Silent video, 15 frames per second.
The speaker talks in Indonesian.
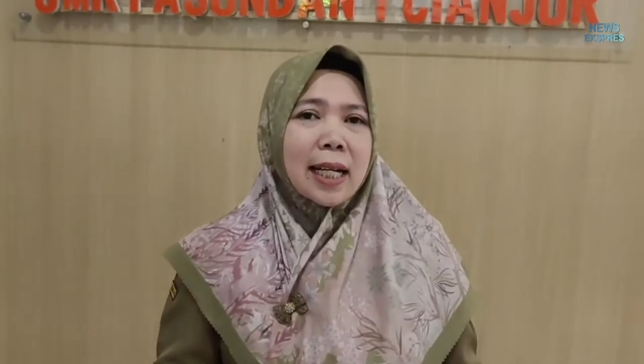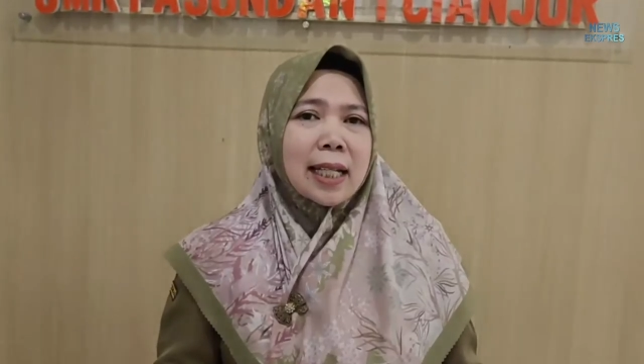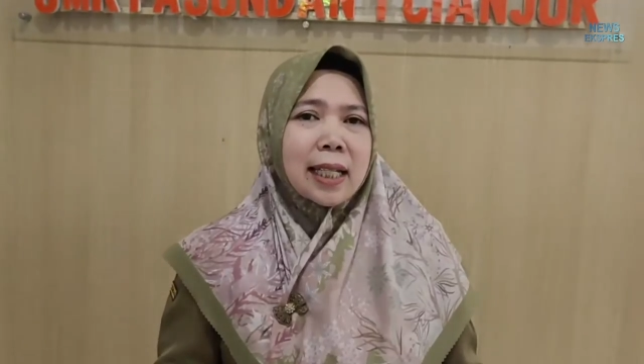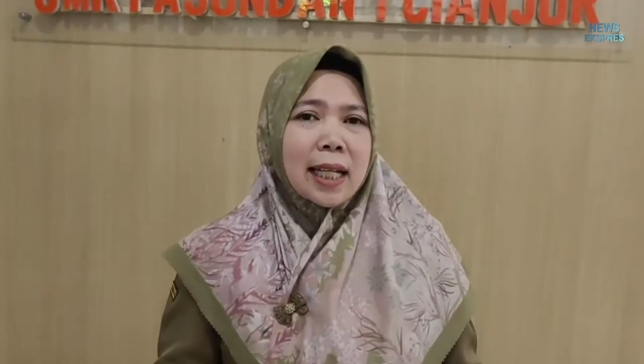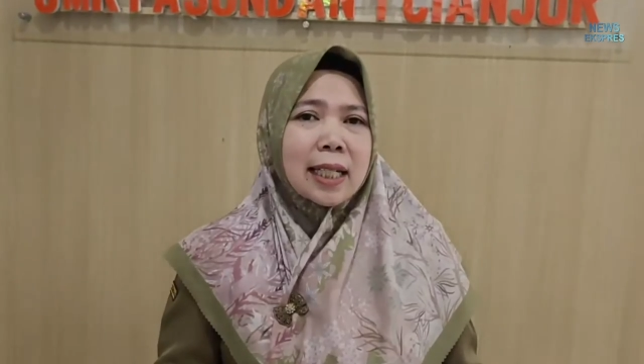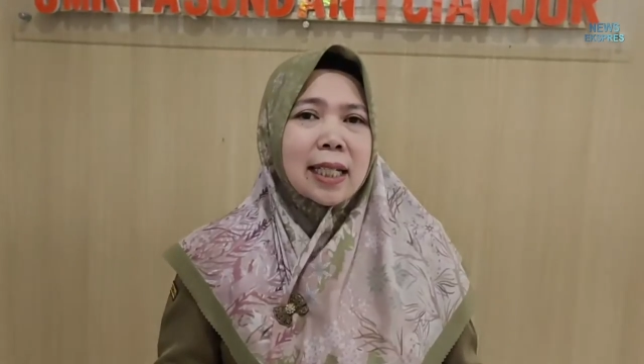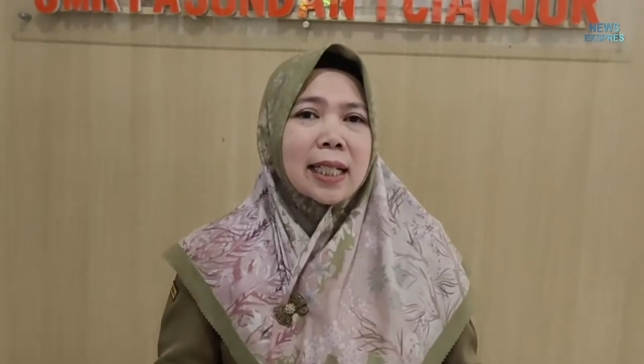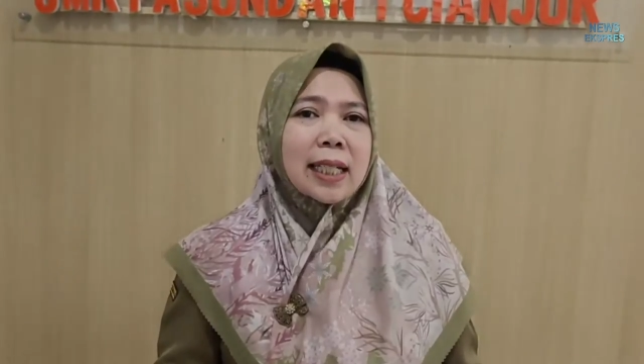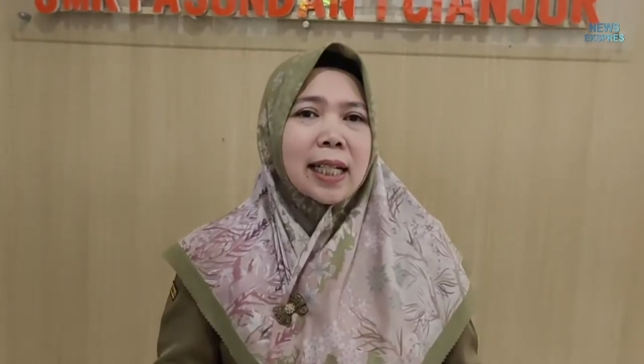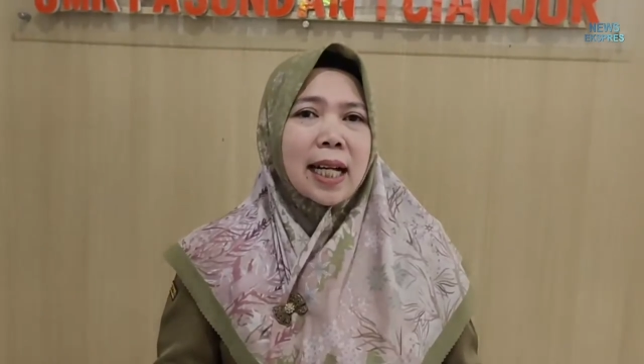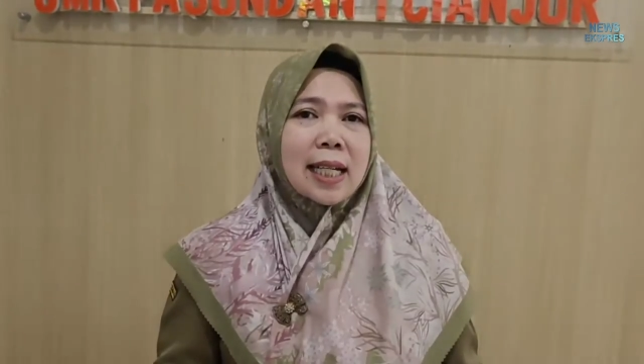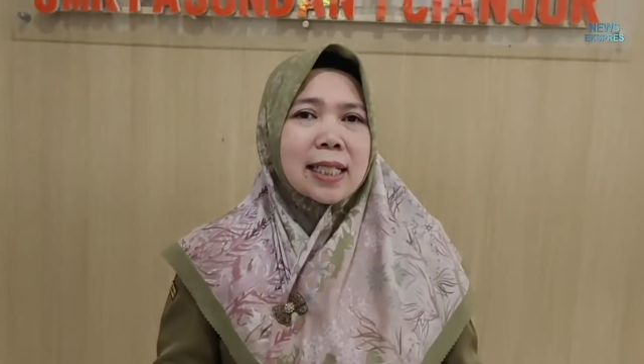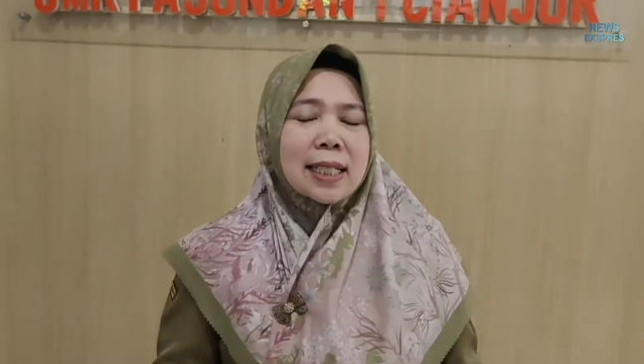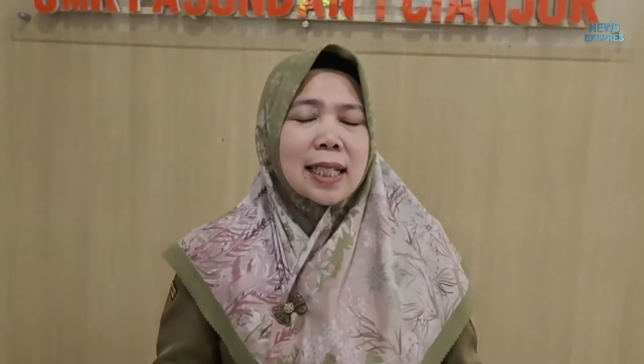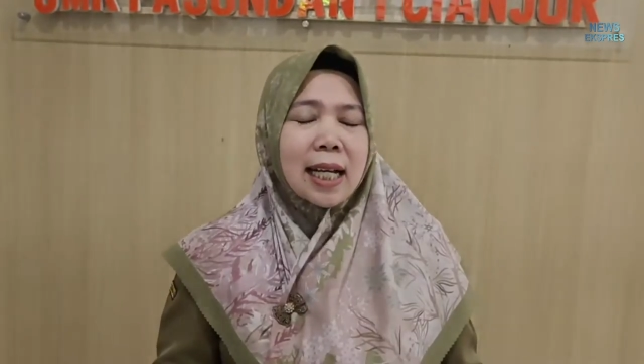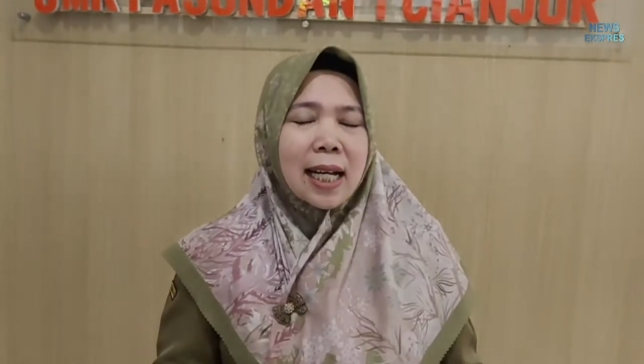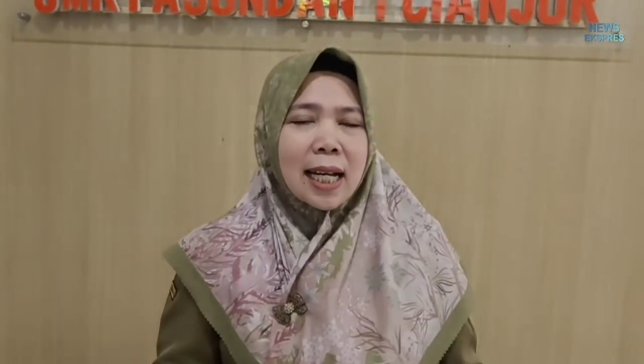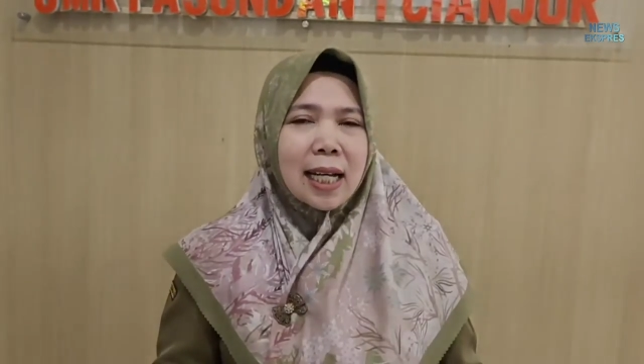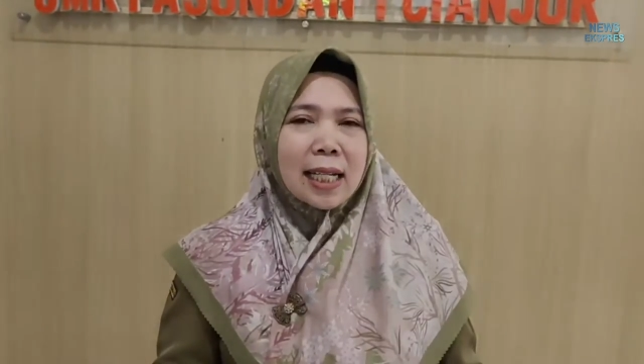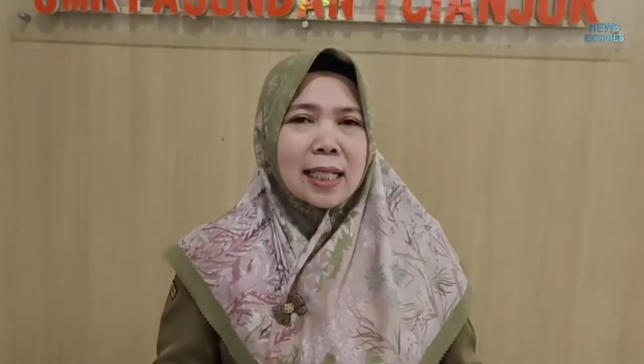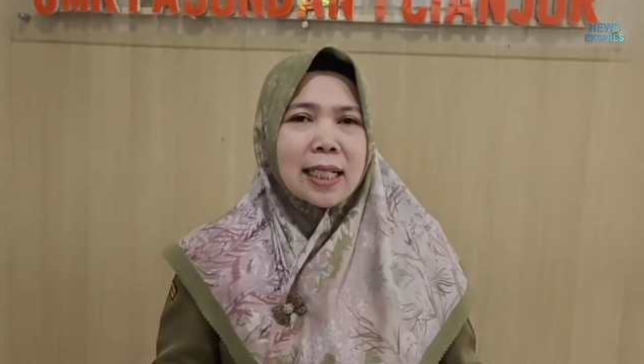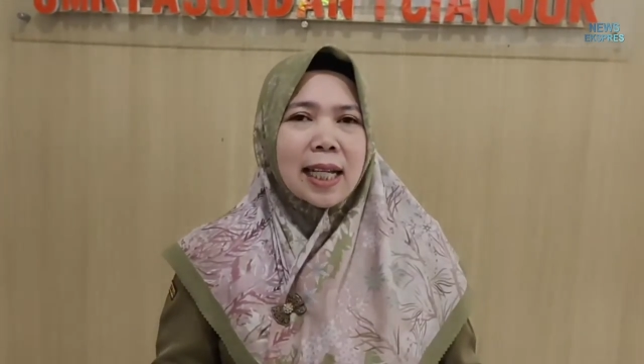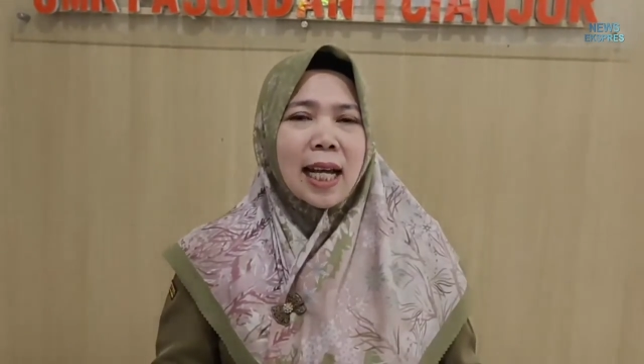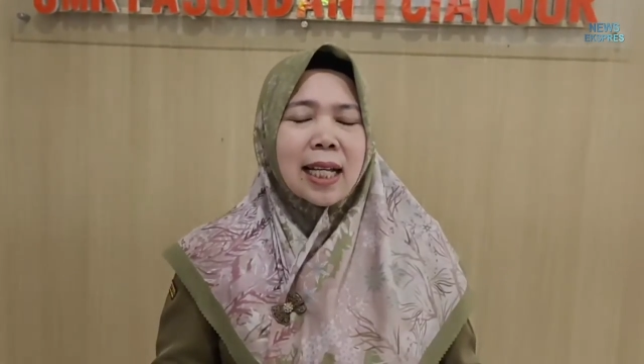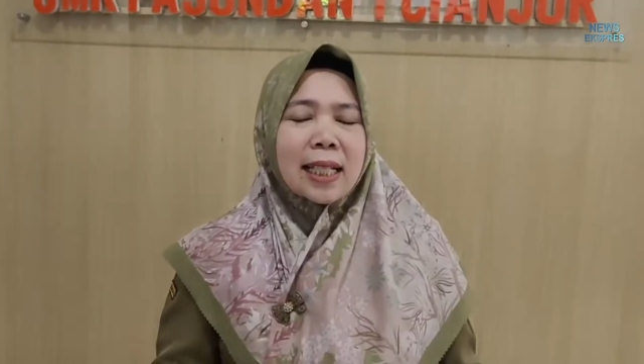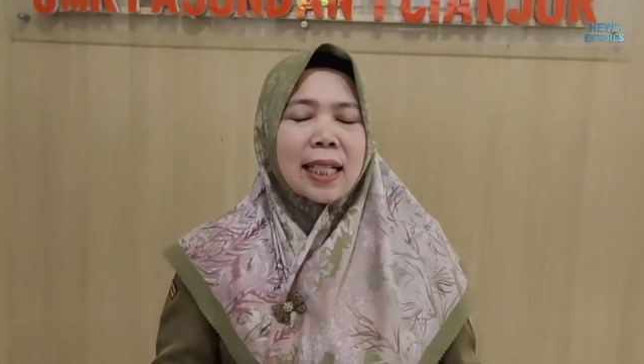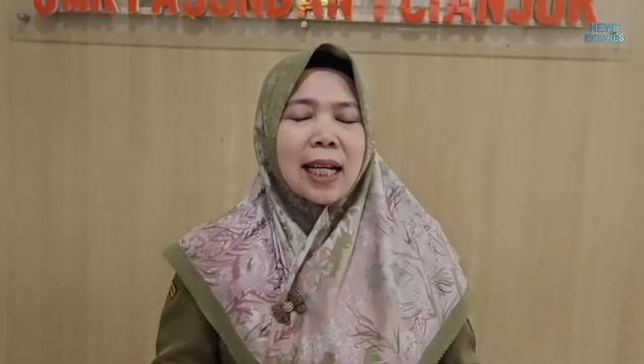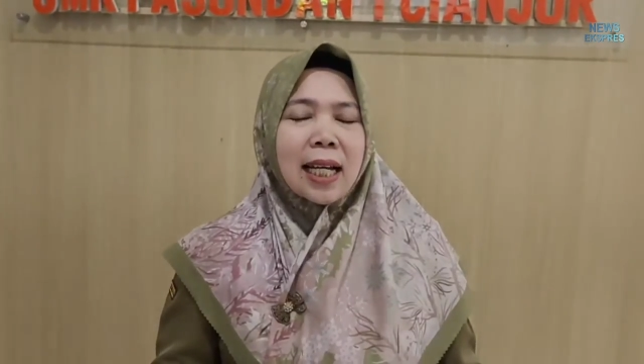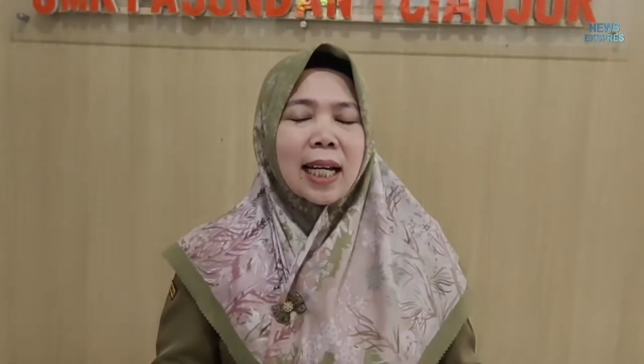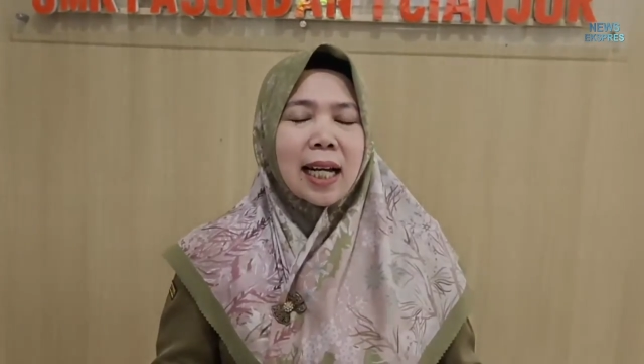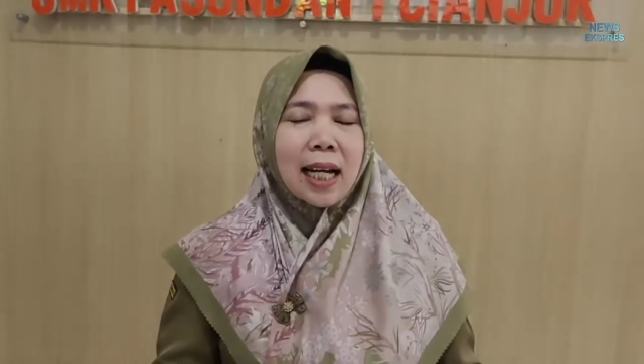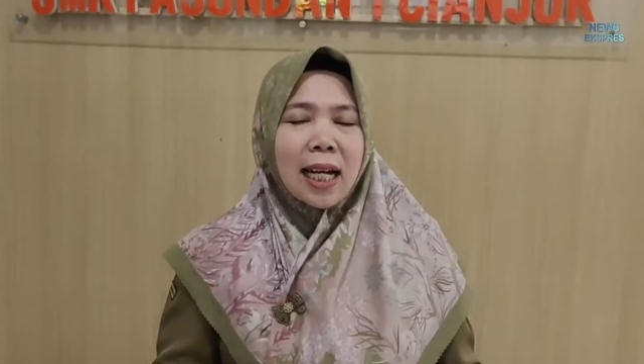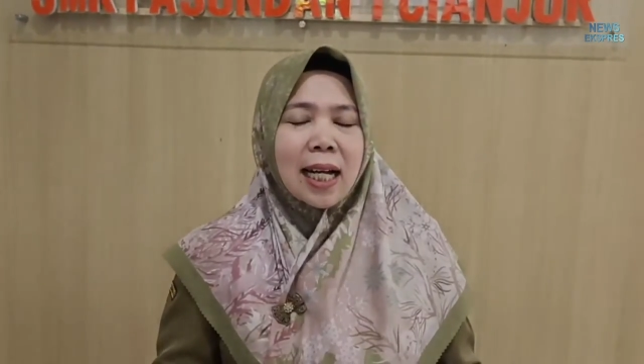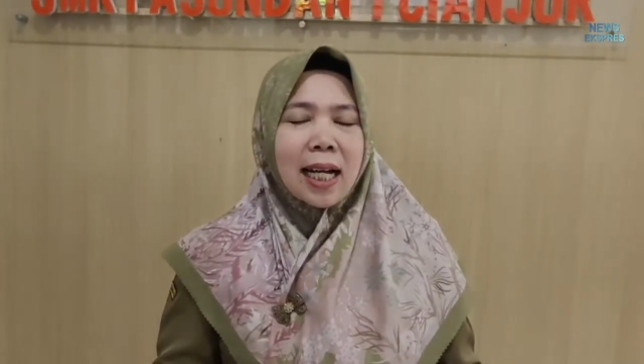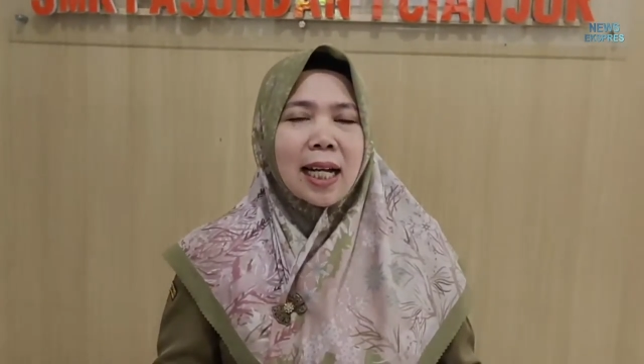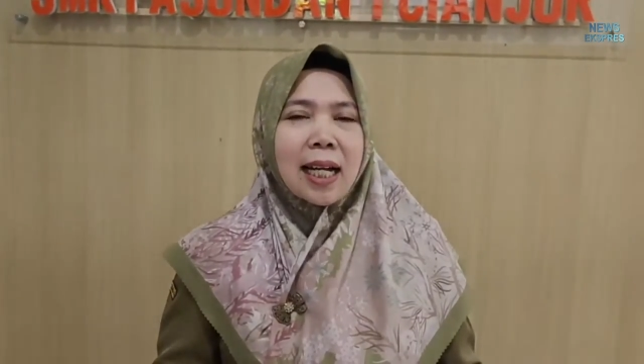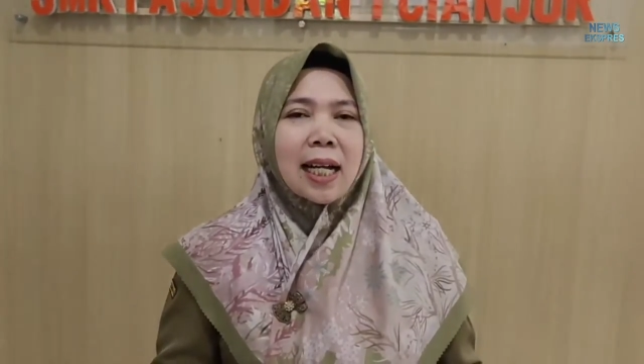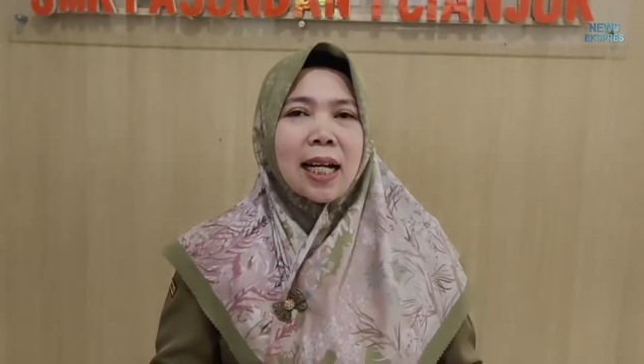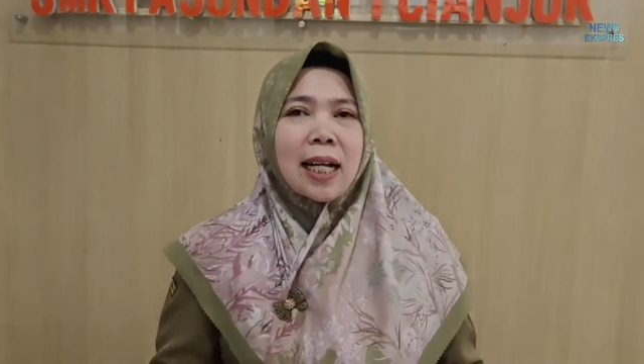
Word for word: adanya kekerasan di antara